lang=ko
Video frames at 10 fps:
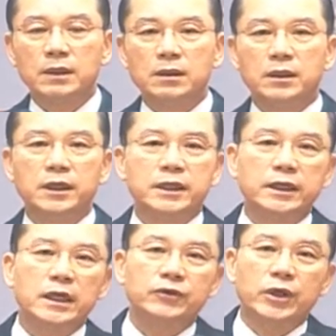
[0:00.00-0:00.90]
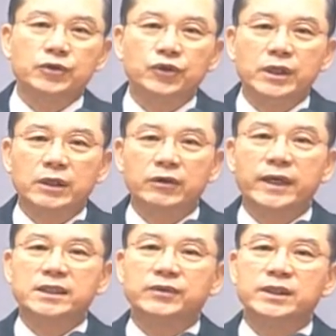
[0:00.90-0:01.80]
이 경향교회 주일학교
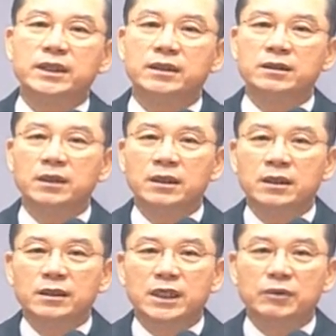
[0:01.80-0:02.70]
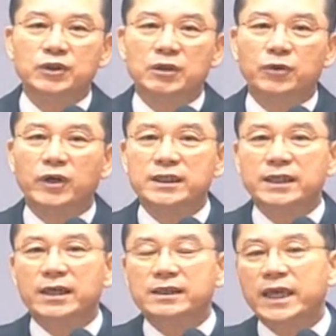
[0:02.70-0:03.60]
SFC는 여러분을 보고
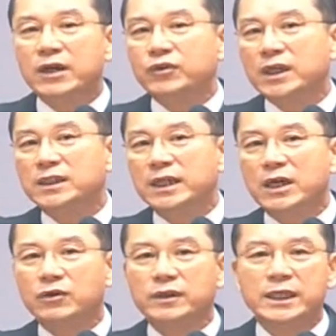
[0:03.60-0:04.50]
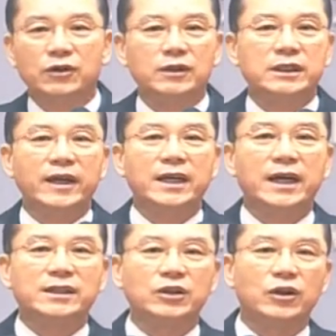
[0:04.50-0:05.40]
이제 새 학교에 진학하고 새로운 사회에
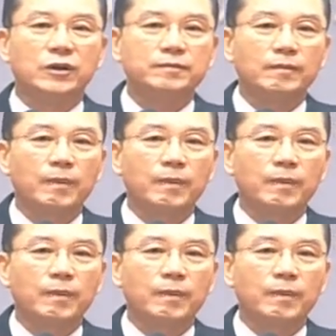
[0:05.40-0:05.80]
나갔어도